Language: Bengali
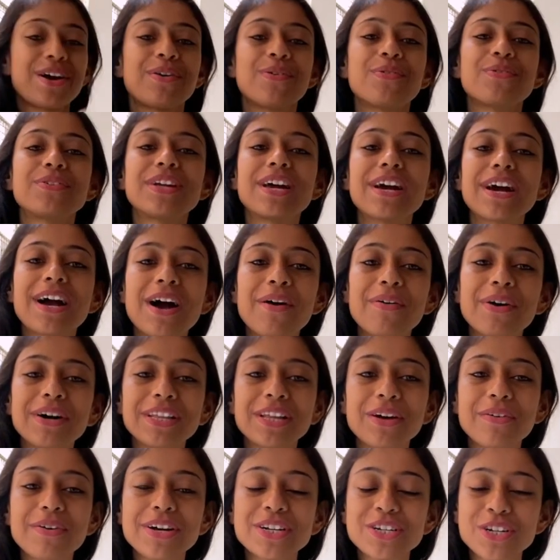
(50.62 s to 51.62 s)
উঠে খাওয়া
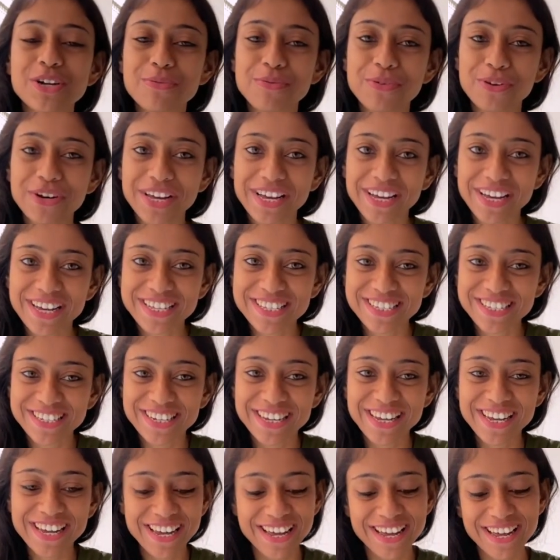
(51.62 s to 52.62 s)
দাওয়া সব হয়ে
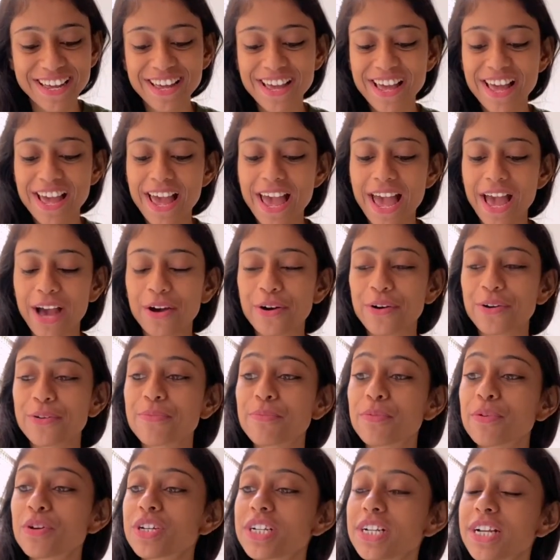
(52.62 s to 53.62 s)
গেছে এখন
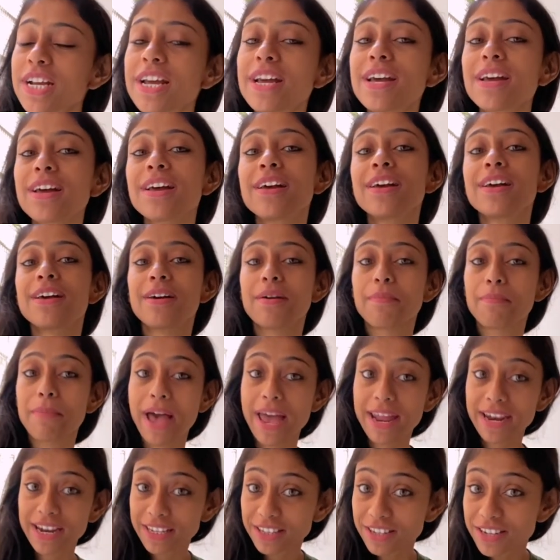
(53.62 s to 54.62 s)
বসে
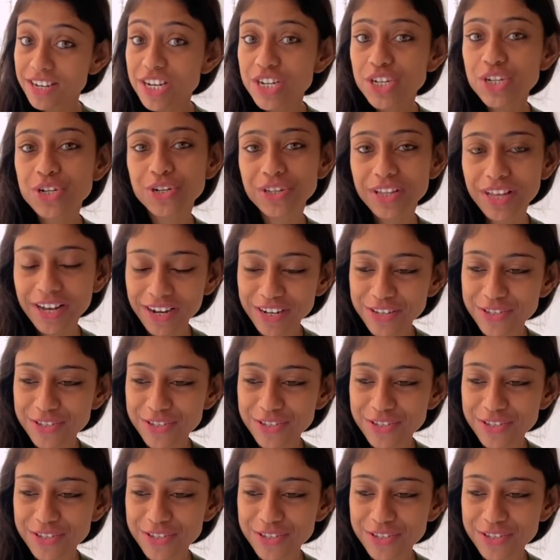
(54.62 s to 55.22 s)
বাইরের দৃশ্য দেখা